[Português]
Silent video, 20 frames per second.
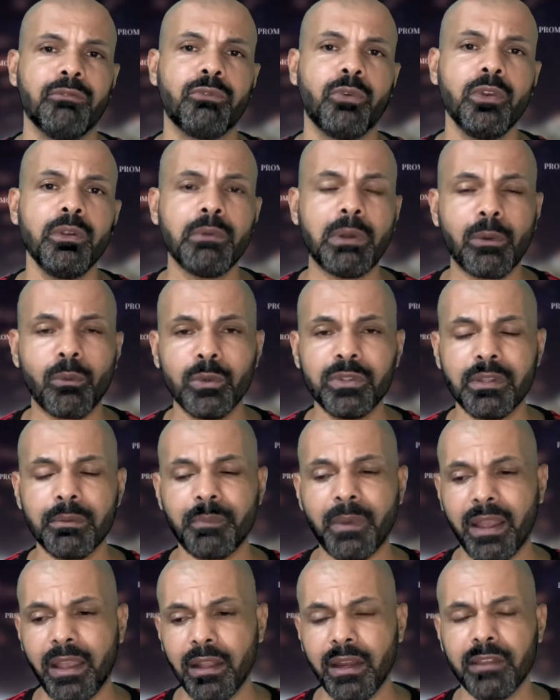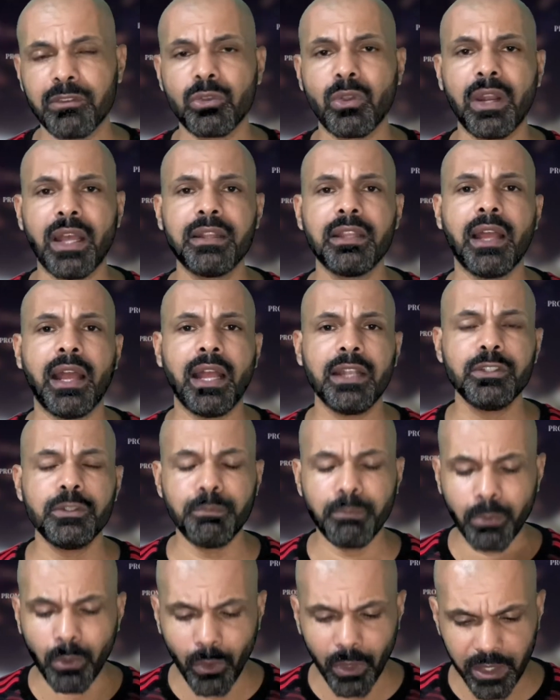foi uma coisa relacionada a de
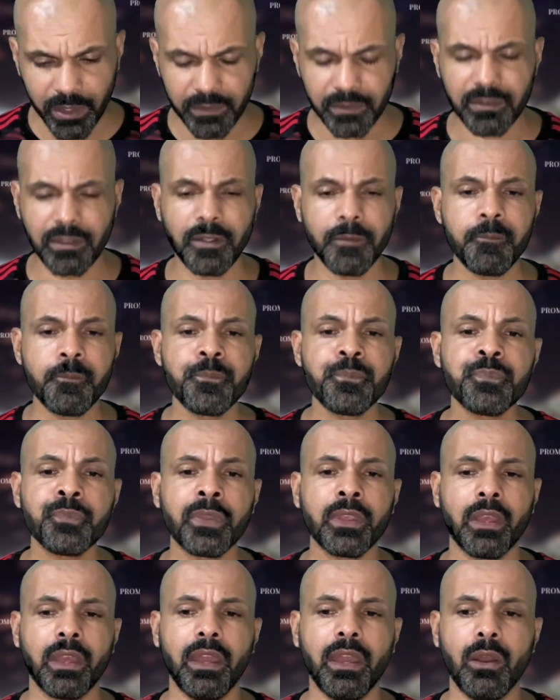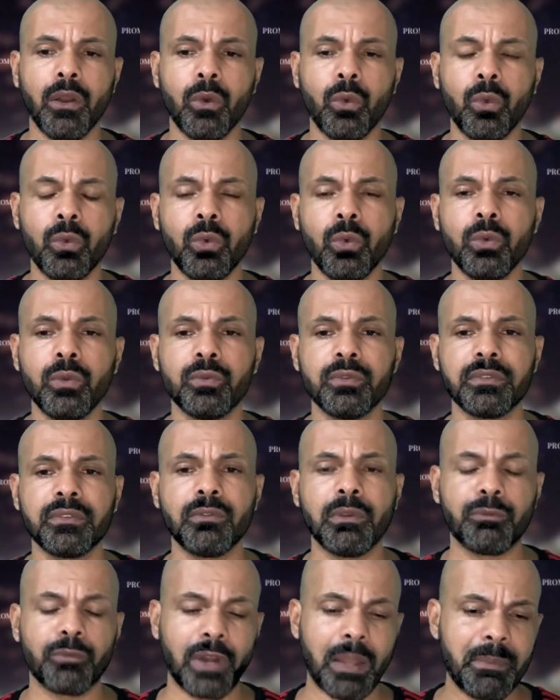boca, assim, é,
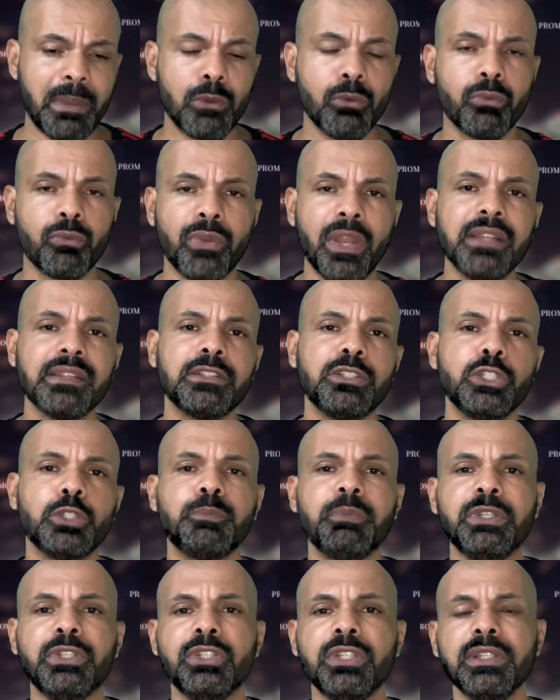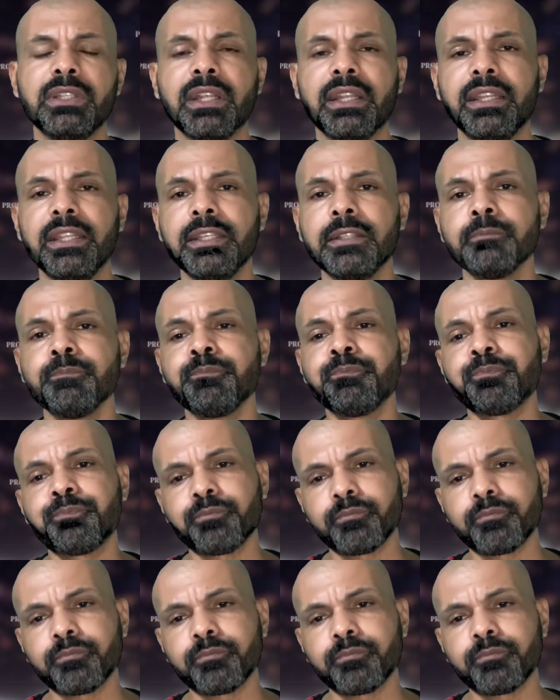o, o, Flamengo fez a despedida ali